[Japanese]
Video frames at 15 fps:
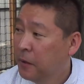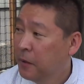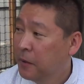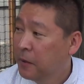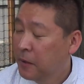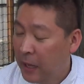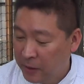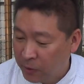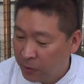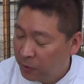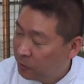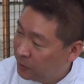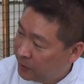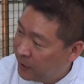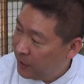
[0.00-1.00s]
うん、担当の
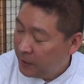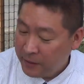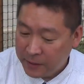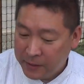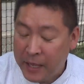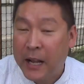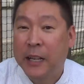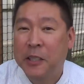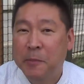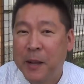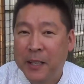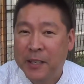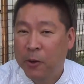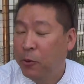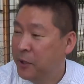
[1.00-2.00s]
とこにね、はい、中
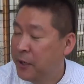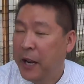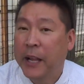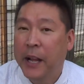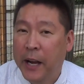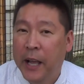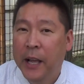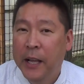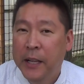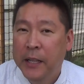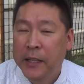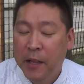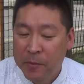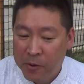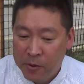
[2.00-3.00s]
島しかおいしてないから
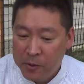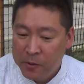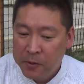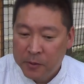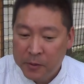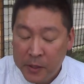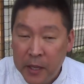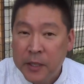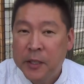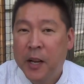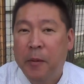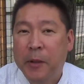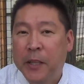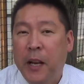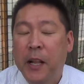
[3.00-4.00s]
でもね
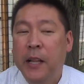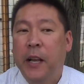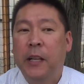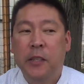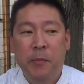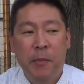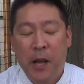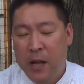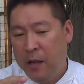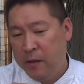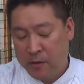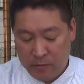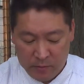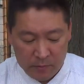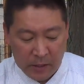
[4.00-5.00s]
調べたら中島
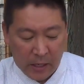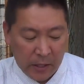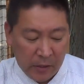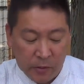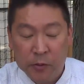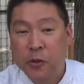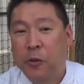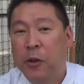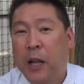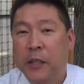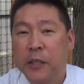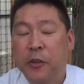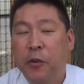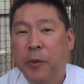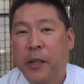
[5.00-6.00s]
なんかちょっと漢
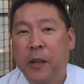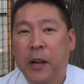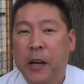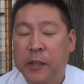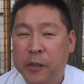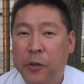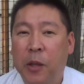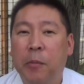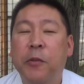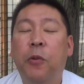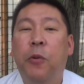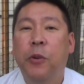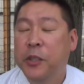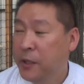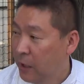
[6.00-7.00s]
字の読み方分からないですけど多分
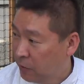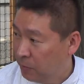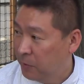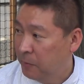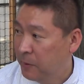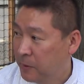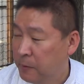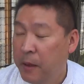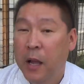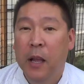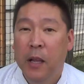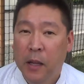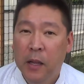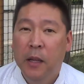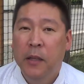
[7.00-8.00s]
高一だと思いますわ、は
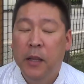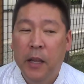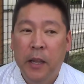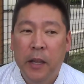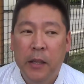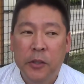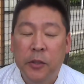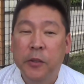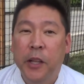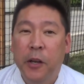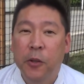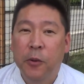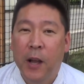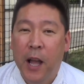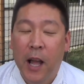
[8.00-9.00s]
い、で住んで
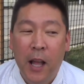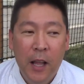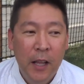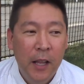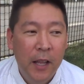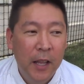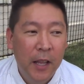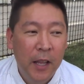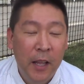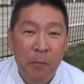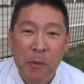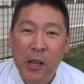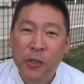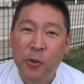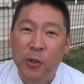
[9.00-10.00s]
るのが、えー、
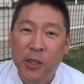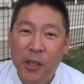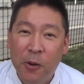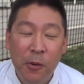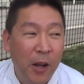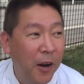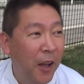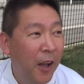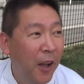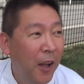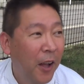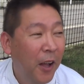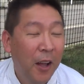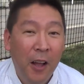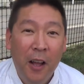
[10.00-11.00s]
マンション行ったろかな
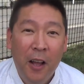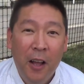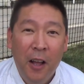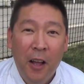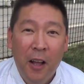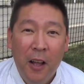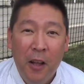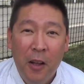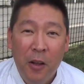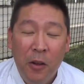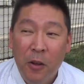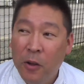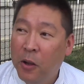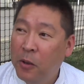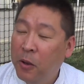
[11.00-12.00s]

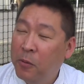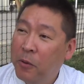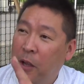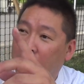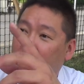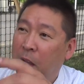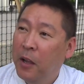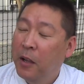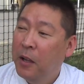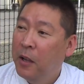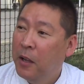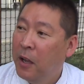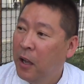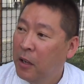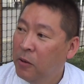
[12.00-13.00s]
あっこや
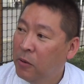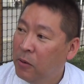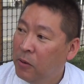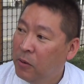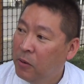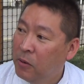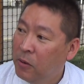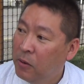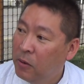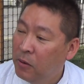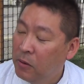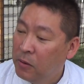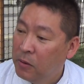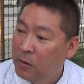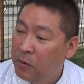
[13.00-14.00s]
あ
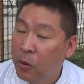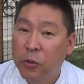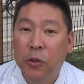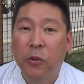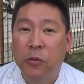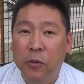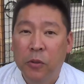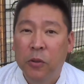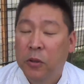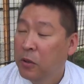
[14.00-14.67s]
のー、江東区